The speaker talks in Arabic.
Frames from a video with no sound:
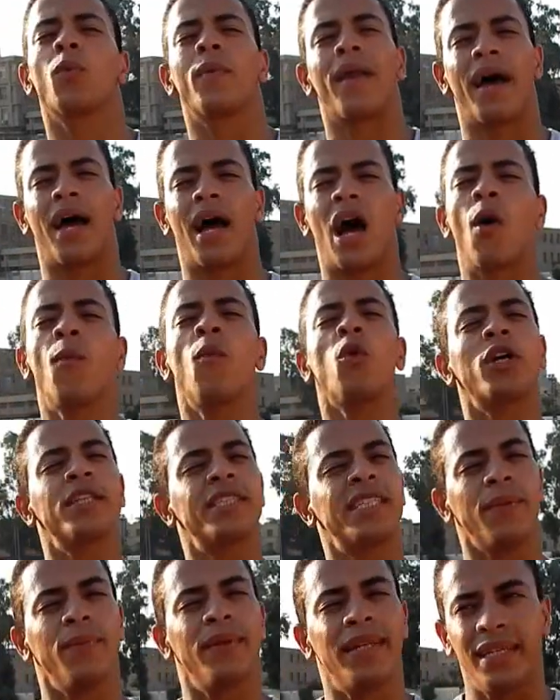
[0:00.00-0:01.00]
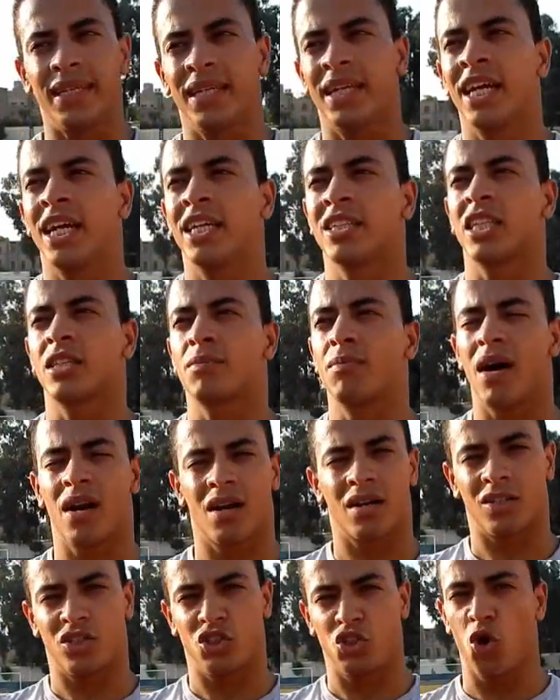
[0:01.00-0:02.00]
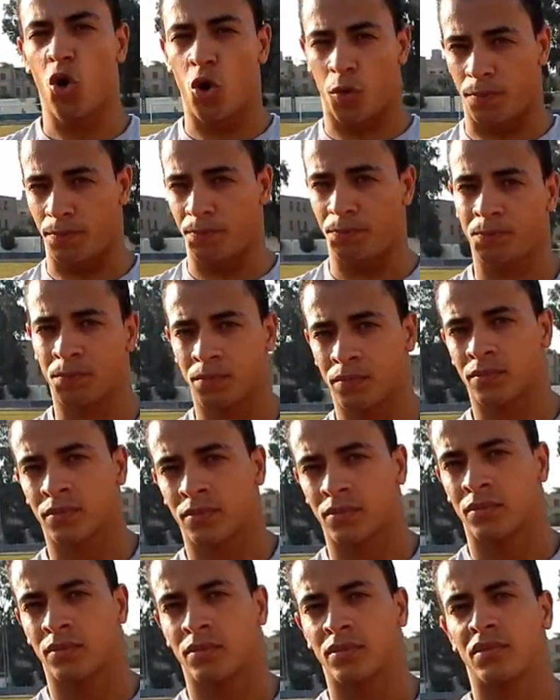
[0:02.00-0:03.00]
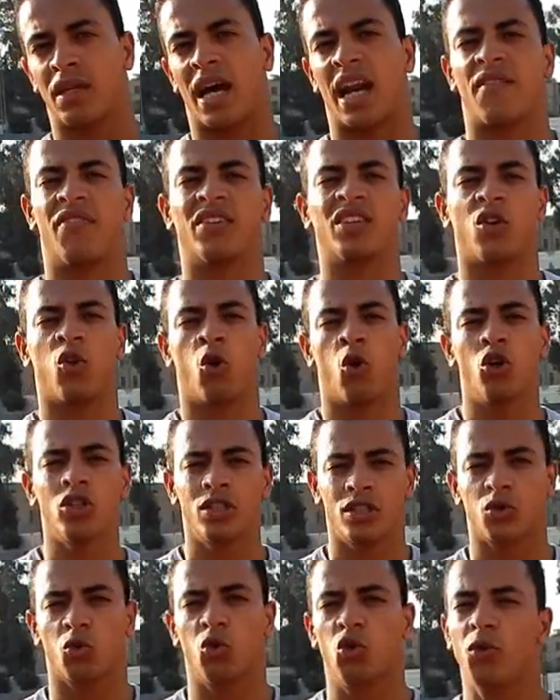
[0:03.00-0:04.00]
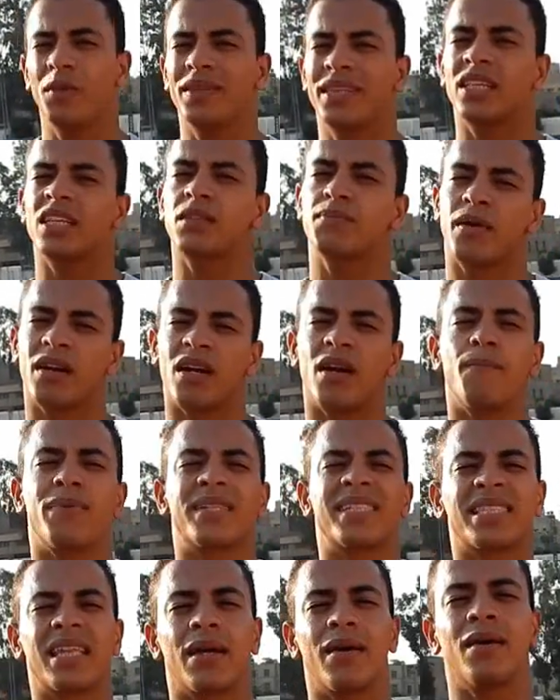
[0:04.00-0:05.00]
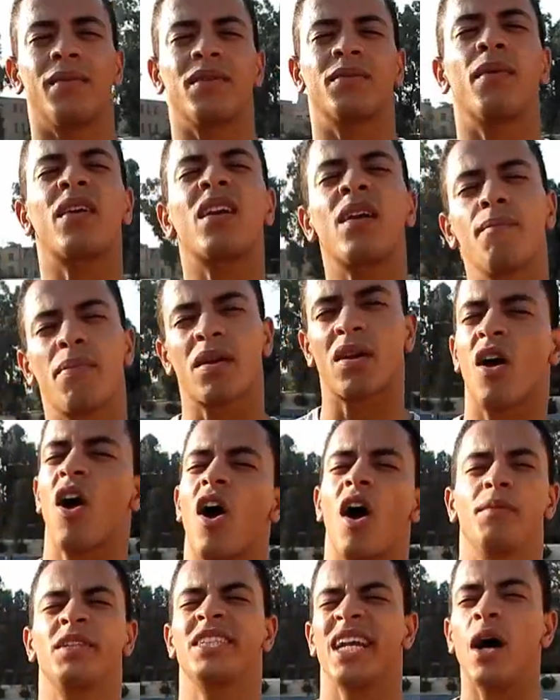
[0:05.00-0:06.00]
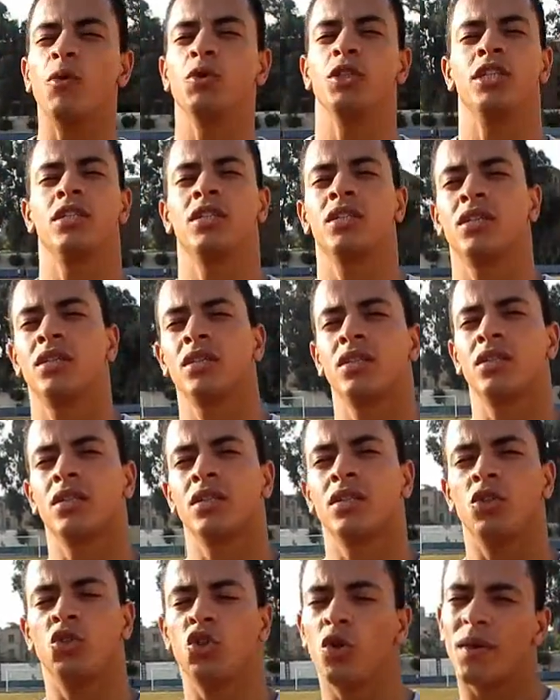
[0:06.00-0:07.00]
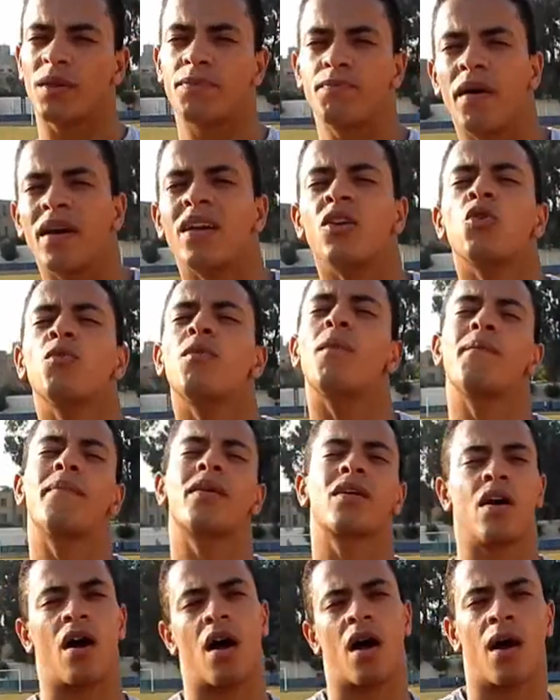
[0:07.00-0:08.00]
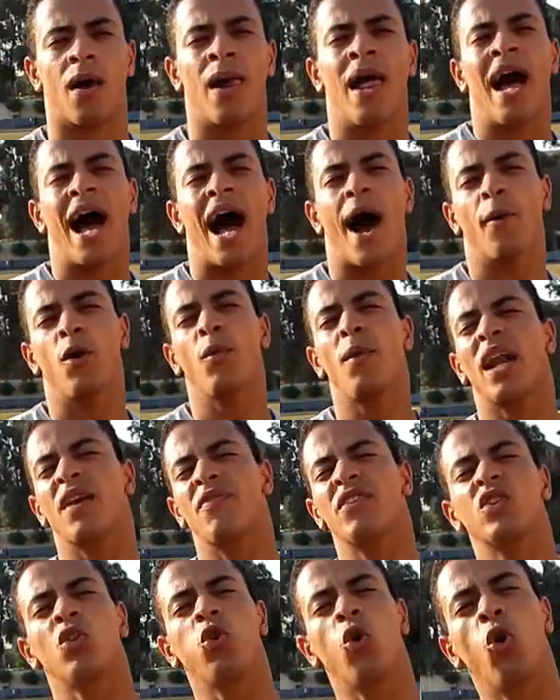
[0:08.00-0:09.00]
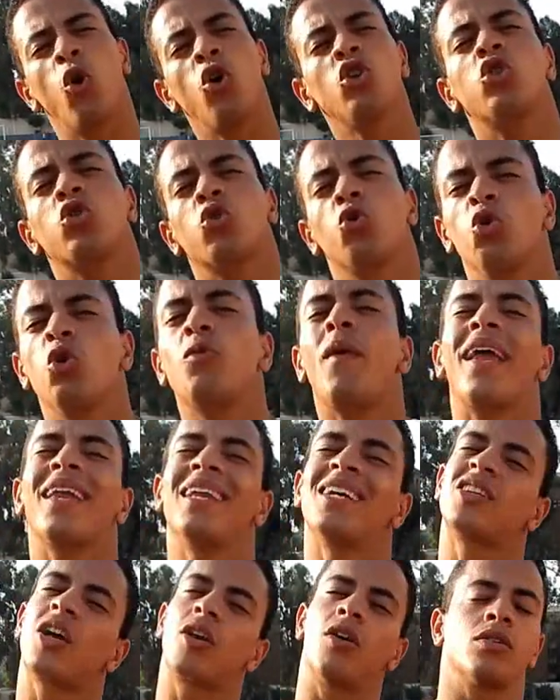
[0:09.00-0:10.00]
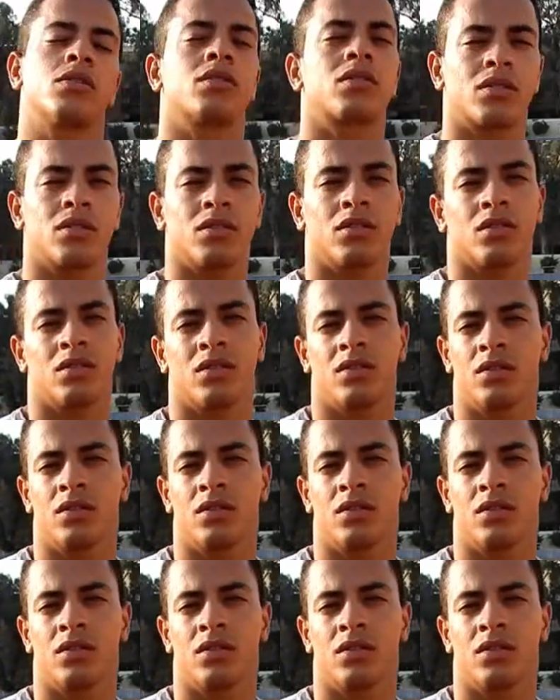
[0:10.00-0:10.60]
يومين ويوم لا او ممكن تعمل ايه تتمرن يوم على فتح الحوض واليوم التاني تتمرن بس اتمرن بالراحه مش قوي يوم اتمرن يوم بالراحه او يوم على فتح الحوض ويوم على الاطالات